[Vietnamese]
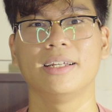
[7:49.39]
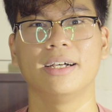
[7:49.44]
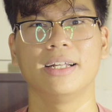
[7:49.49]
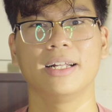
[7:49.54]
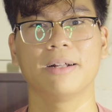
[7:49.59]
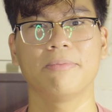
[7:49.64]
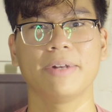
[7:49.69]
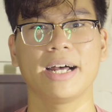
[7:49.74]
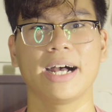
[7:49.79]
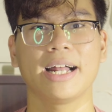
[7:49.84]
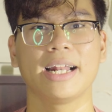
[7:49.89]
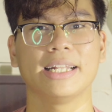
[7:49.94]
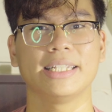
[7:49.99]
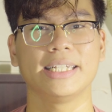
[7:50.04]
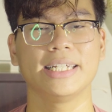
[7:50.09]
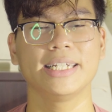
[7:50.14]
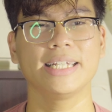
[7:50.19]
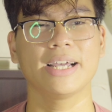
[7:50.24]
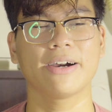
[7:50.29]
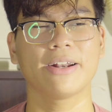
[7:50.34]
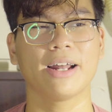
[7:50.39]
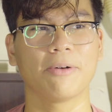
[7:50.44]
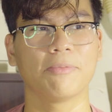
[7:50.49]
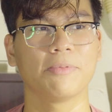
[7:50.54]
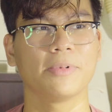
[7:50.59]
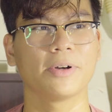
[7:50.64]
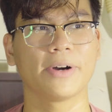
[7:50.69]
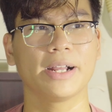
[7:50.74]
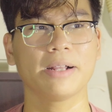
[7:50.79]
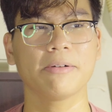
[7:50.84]
nên đâm ra là chỉ dao động
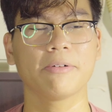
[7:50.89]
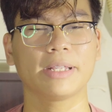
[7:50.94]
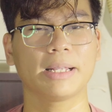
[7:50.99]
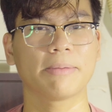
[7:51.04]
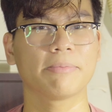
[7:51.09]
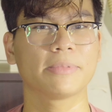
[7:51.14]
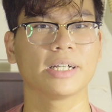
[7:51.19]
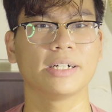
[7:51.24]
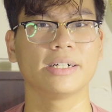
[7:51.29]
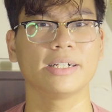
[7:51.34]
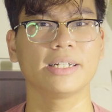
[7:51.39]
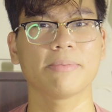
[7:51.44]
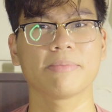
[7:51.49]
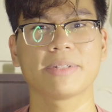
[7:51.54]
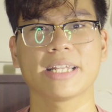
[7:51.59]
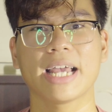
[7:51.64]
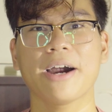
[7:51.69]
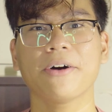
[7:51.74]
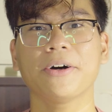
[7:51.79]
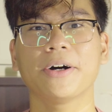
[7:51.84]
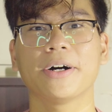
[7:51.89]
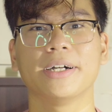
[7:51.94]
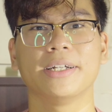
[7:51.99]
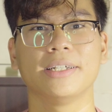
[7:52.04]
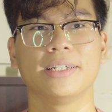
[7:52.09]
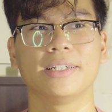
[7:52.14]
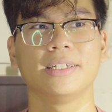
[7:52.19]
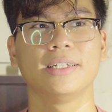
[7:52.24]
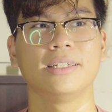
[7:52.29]
là khoảng 140-160 thôi.